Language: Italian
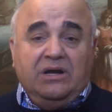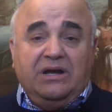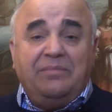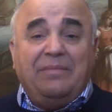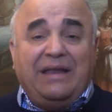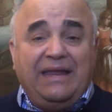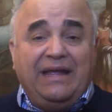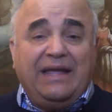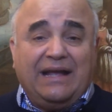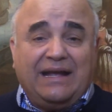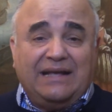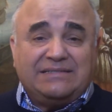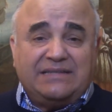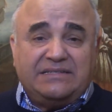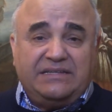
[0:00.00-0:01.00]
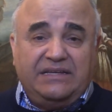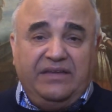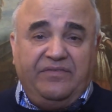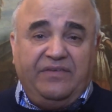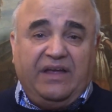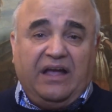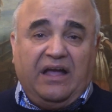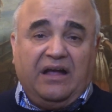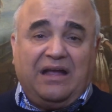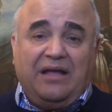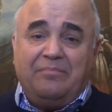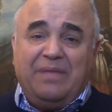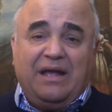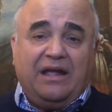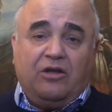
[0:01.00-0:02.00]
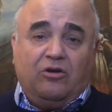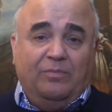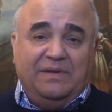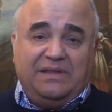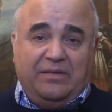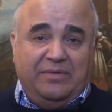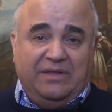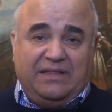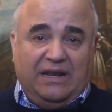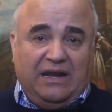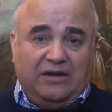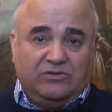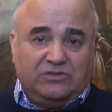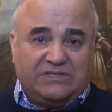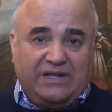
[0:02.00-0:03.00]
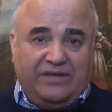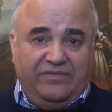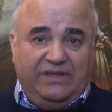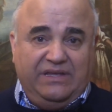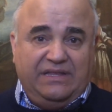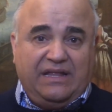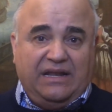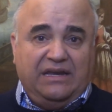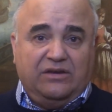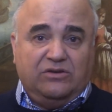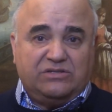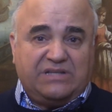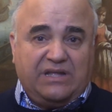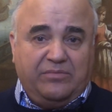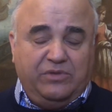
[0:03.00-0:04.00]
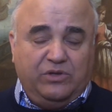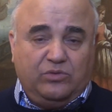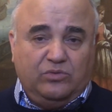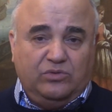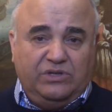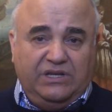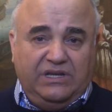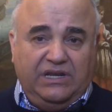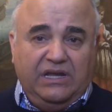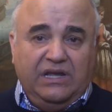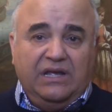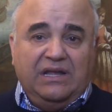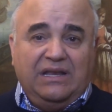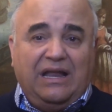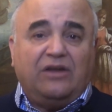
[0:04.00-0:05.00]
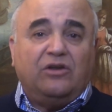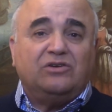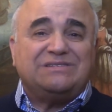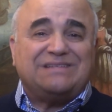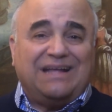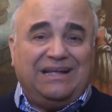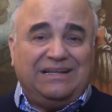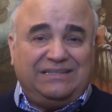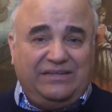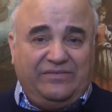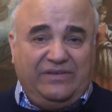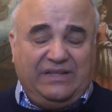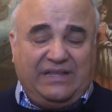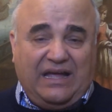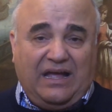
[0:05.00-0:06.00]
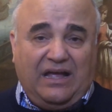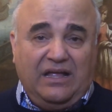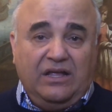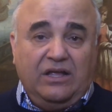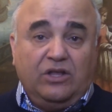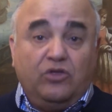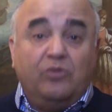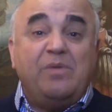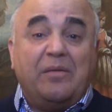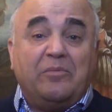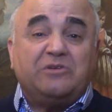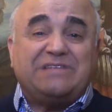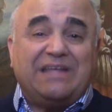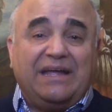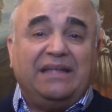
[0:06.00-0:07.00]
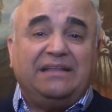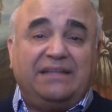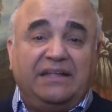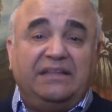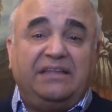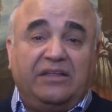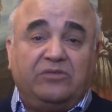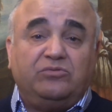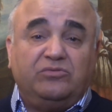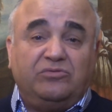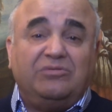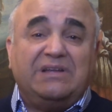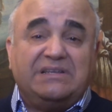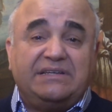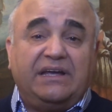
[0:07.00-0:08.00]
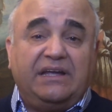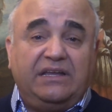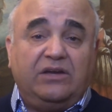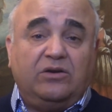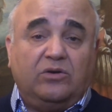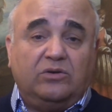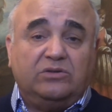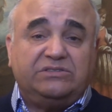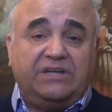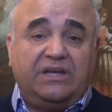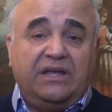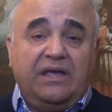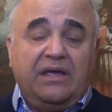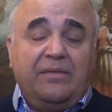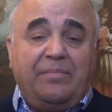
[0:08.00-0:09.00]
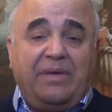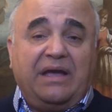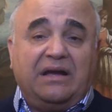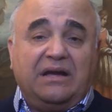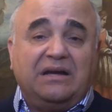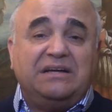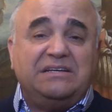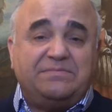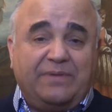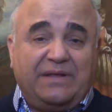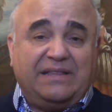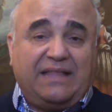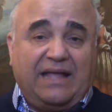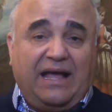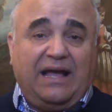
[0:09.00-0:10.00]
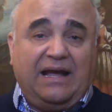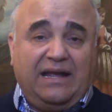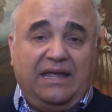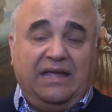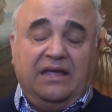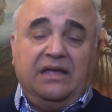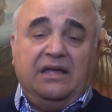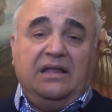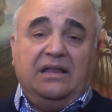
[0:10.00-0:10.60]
Rimanere a casa significa cambiare completamente la nostra vita, le nostre abitudini, la nostra attività. Dobbiamo stare attenti a tutta una serie di cose per rispettare